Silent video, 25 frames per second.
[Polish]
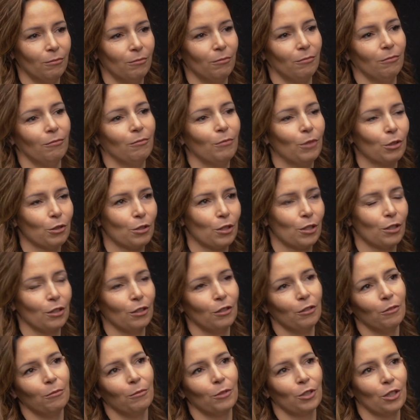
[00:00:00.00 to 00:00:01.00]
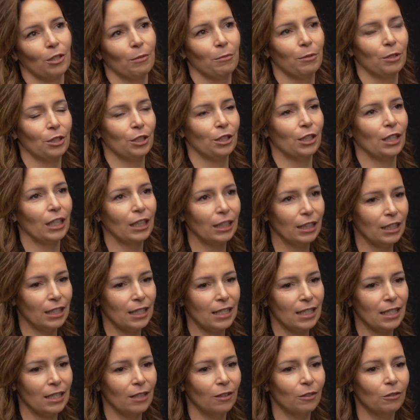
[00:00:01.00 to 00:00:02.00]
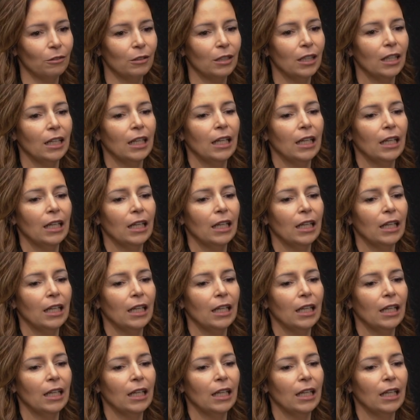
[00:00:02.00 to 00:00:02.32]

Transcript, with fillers: mocną, można powiedzieć, tradycją